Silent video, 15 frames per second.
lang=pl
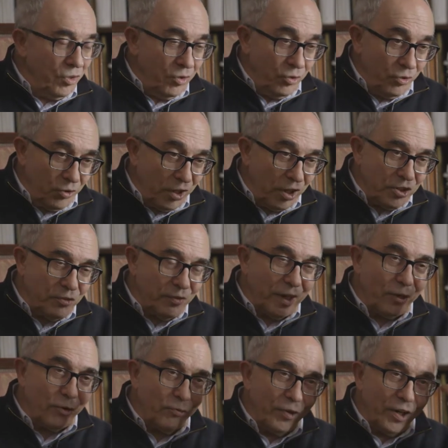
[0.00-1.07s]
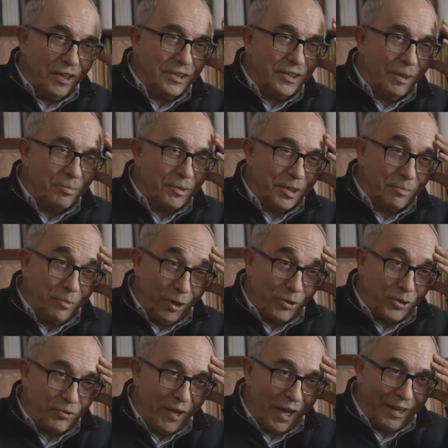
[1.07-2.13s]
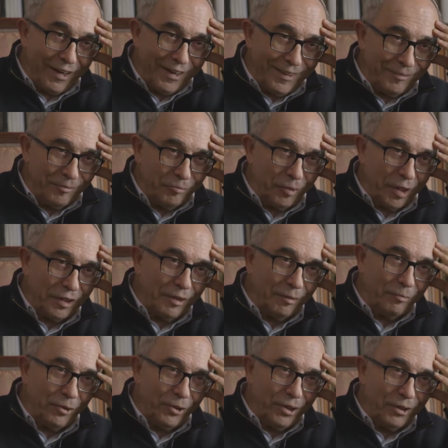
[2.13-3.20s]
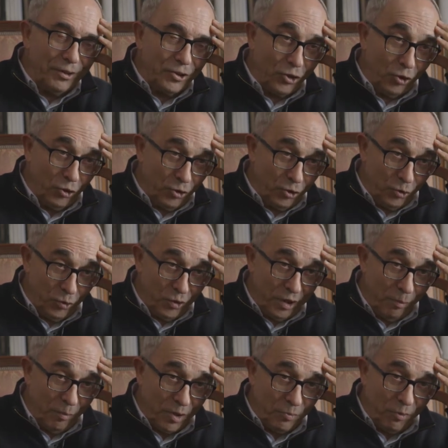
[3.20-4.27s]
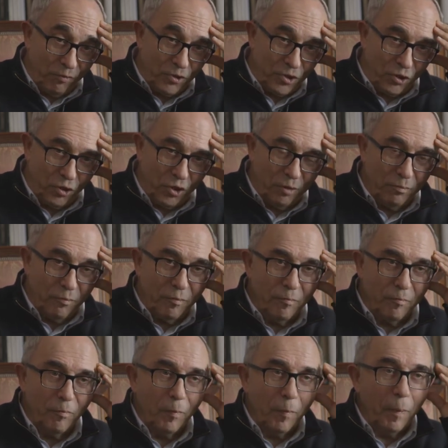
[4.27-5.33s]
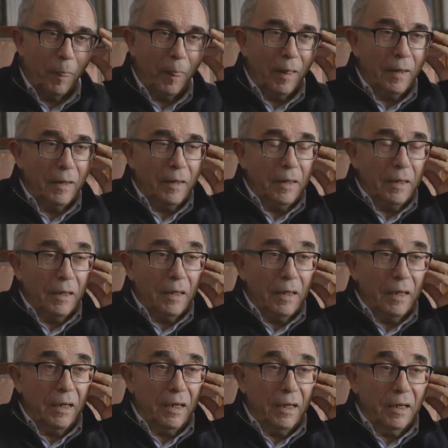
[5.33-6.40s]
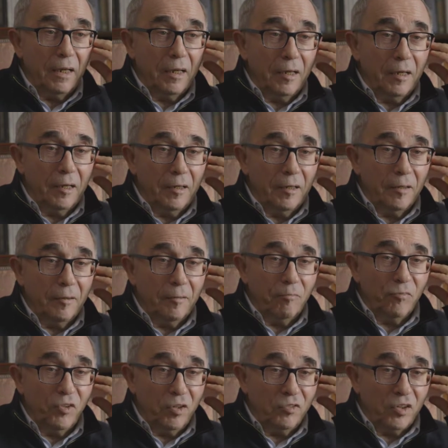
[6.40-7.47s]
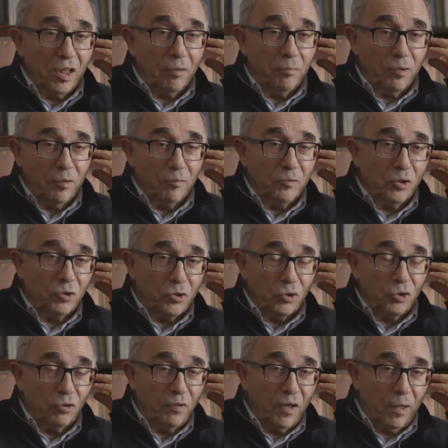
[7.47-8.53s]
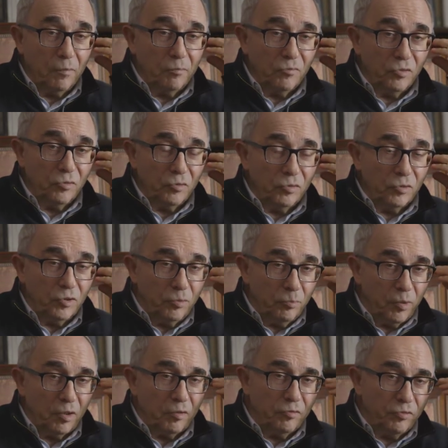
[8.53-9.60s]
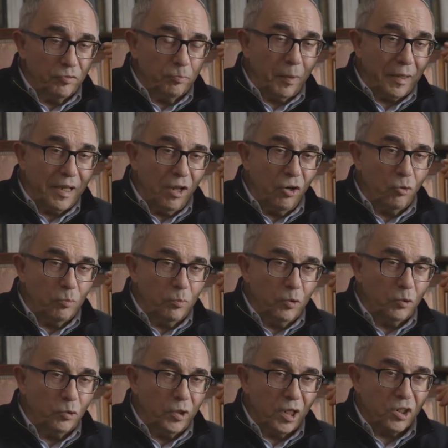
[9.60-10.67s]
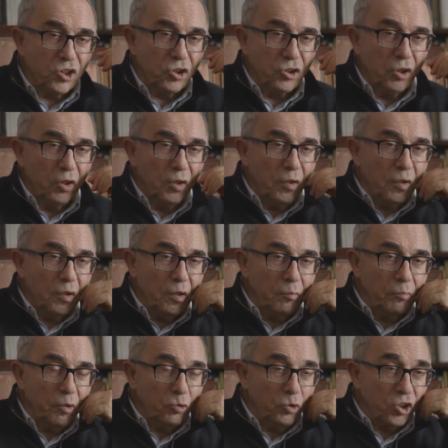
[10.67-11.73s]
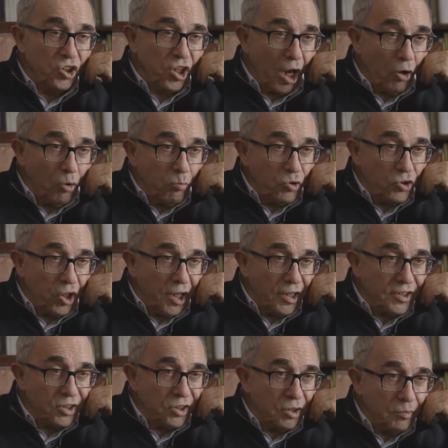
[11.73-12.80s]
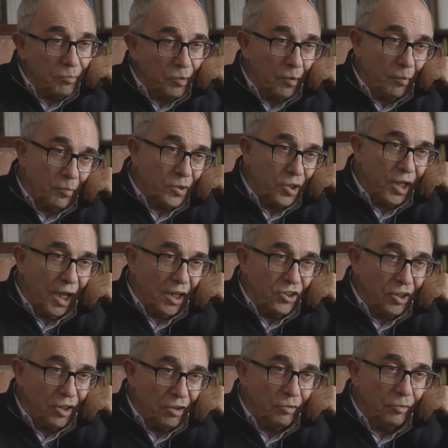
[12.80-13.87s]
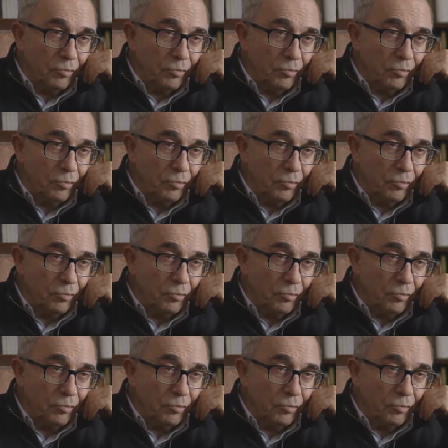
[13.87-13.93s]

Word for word: Y, organizowana konferencja przez mojego szwagra, brata mojej żony, który tam jest profesorem. E, I wtedy byłem, dyskutowałem i w panelu był też, był też Karol Modzelewski, przyjaciel,